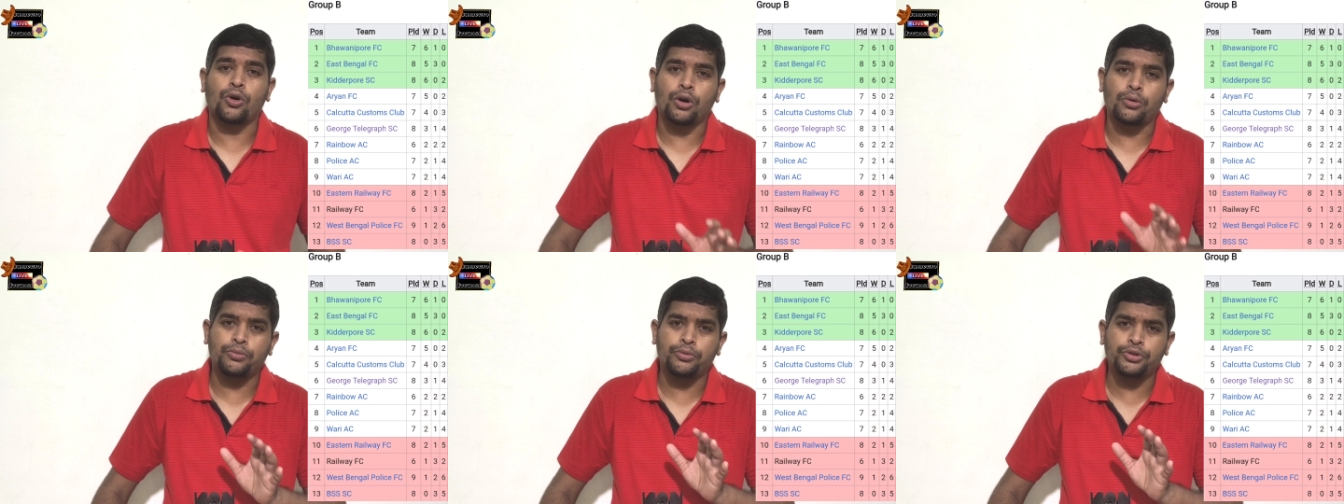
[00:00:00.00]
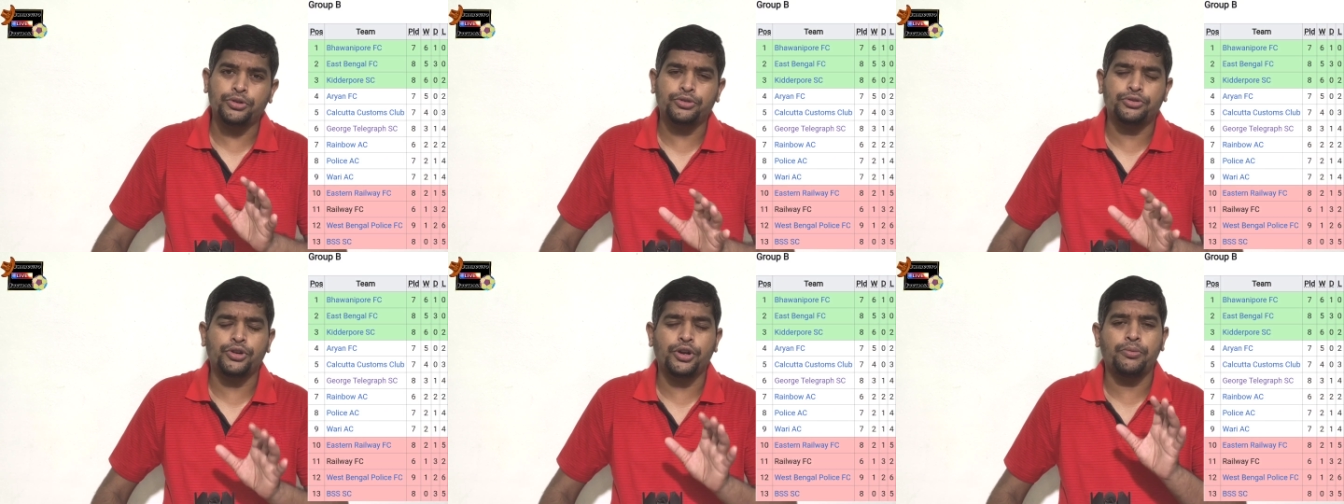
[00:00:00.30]

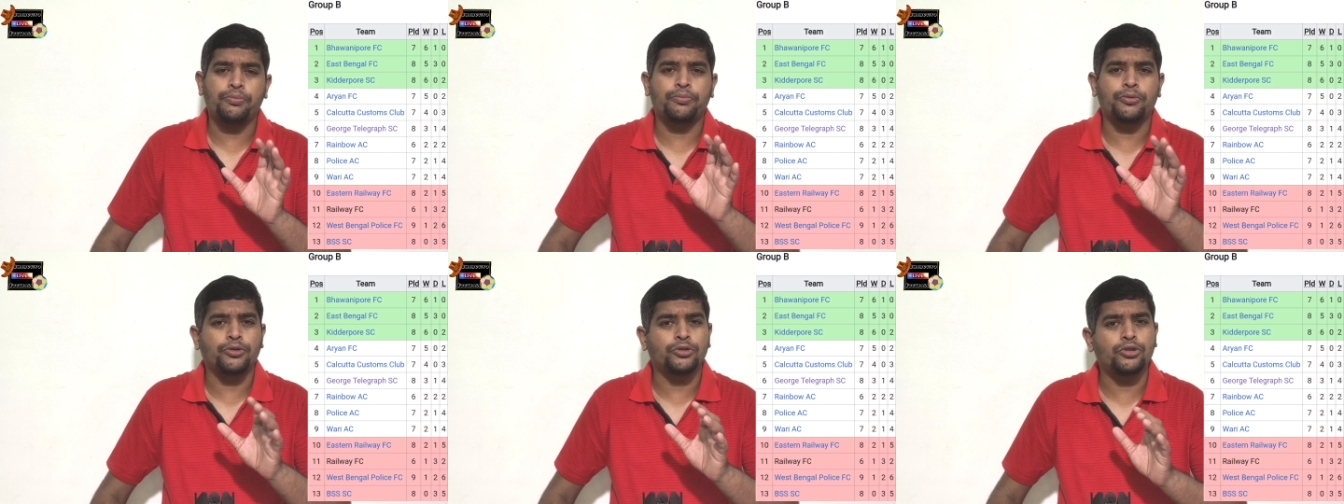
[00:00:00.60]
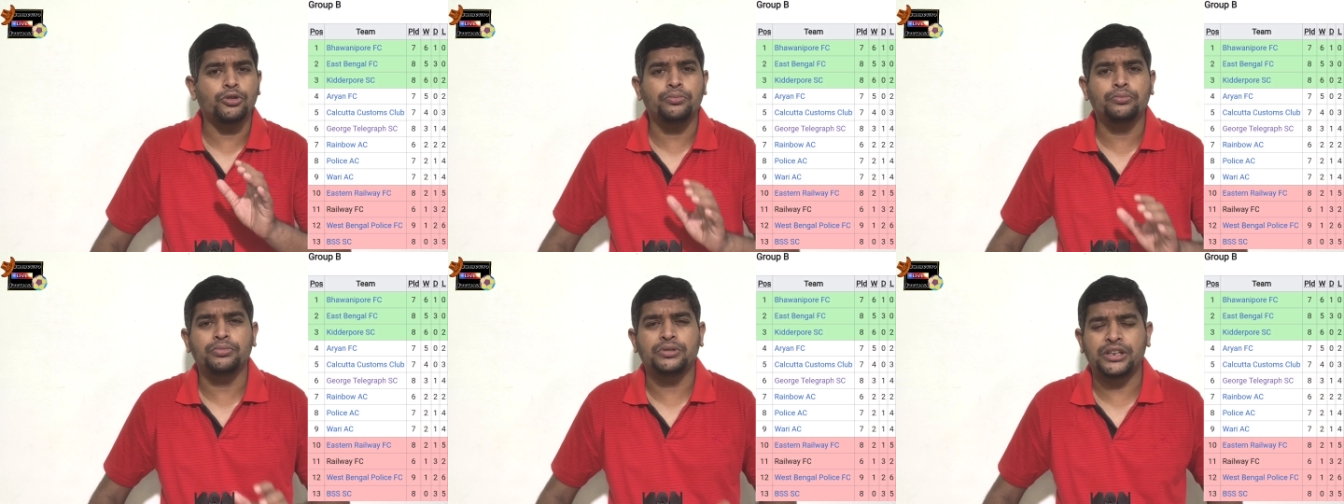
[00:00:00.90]
অবশ্যই
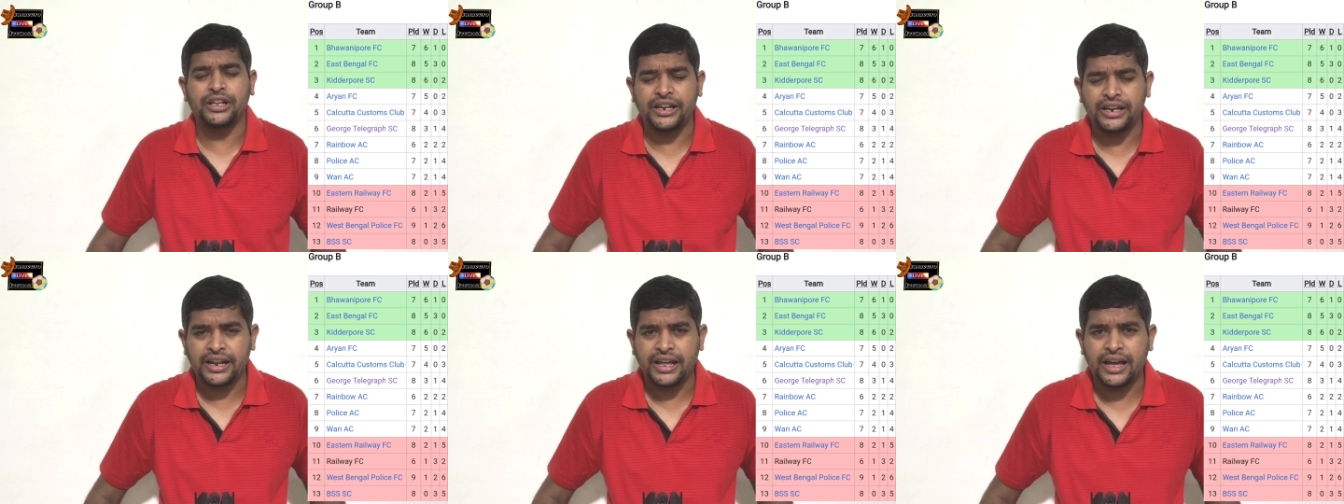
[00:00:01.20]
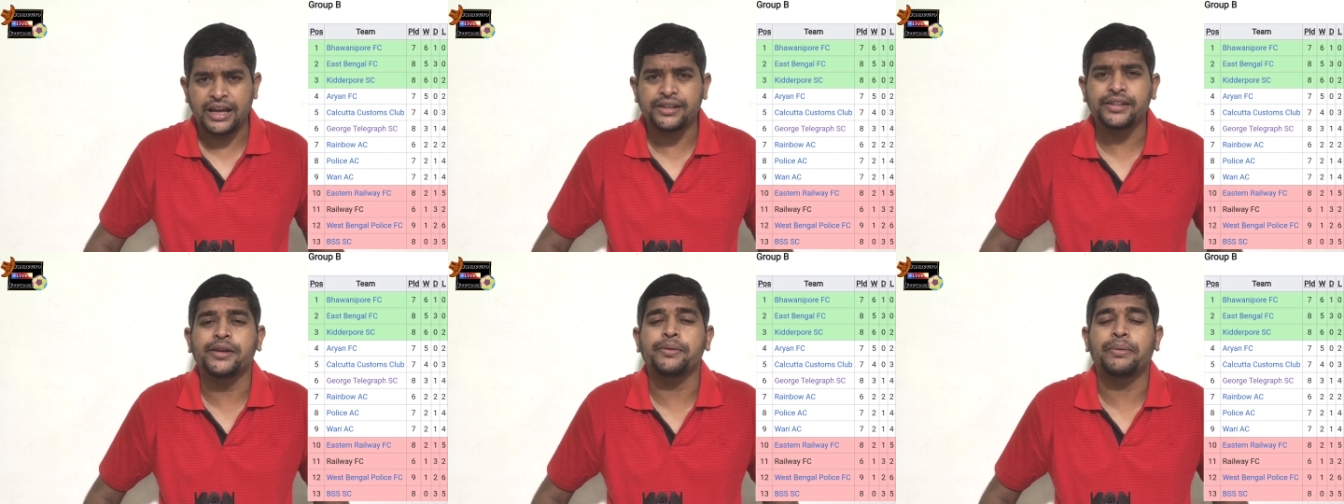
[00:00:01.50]
প্রথম তিনে
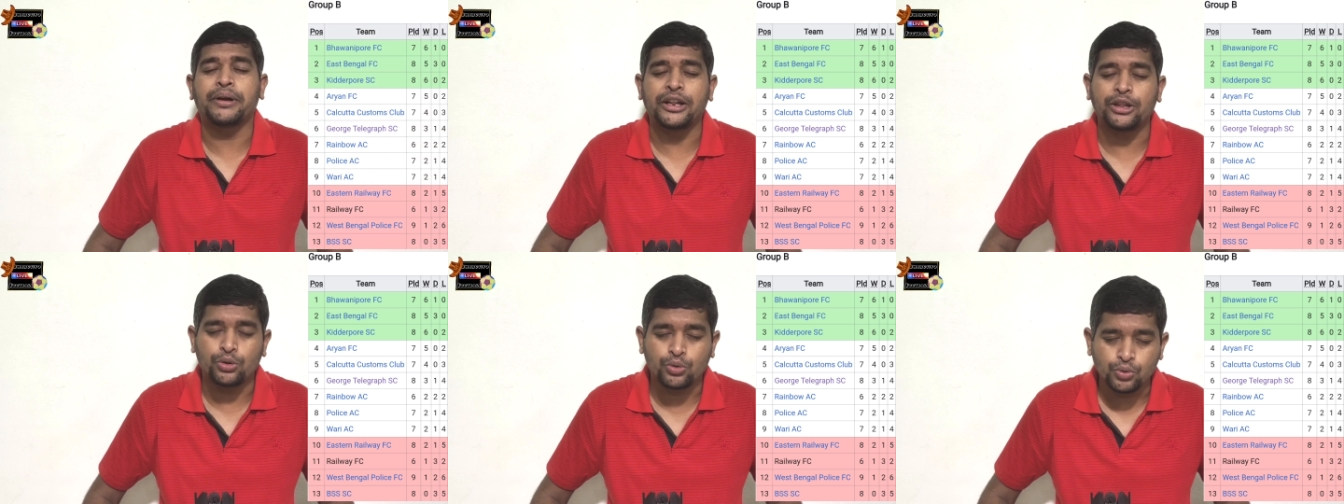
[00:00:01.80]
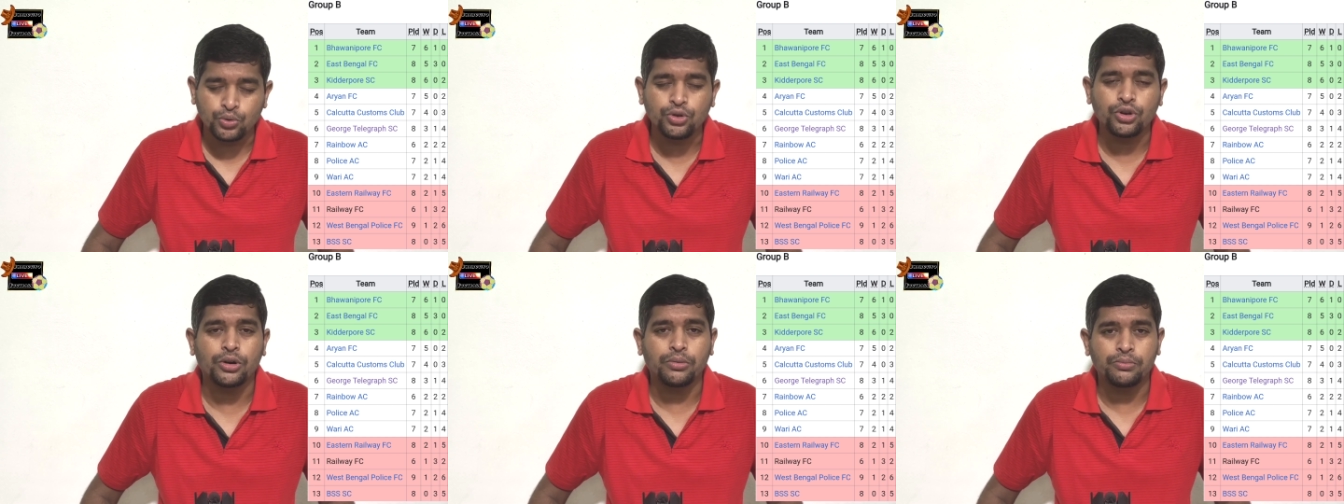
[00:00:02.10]
আছে মানে
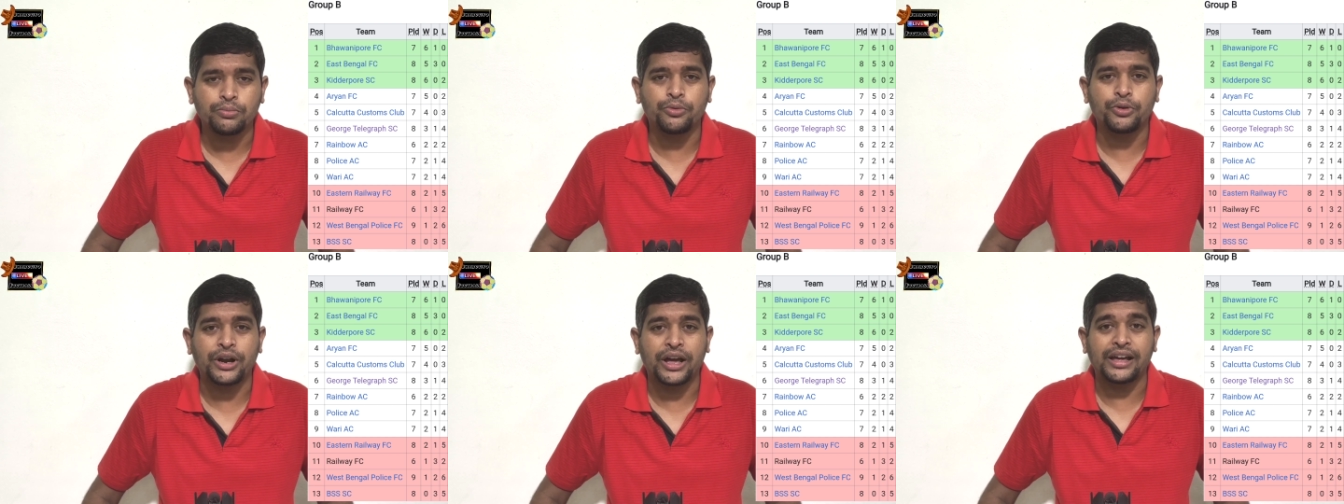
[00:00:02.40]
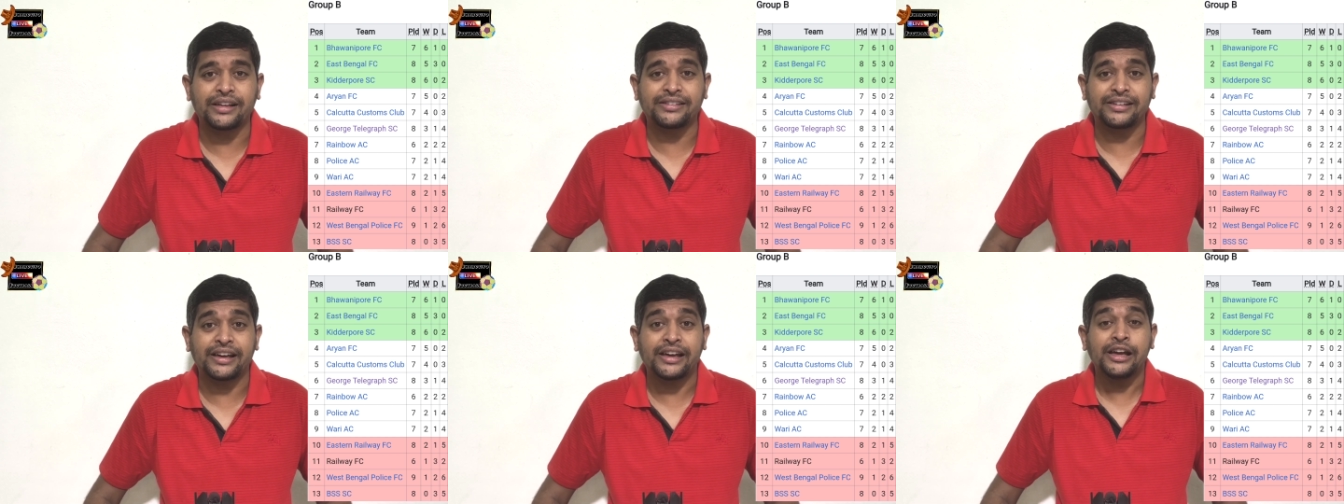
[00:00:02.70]
দু নম্বরে
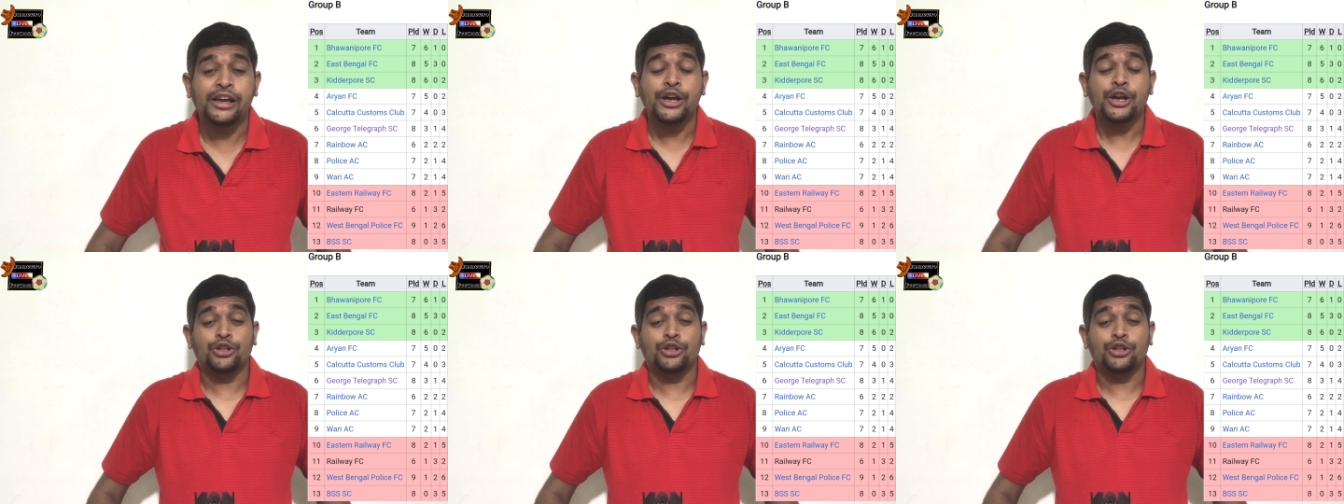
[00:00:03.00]
আছে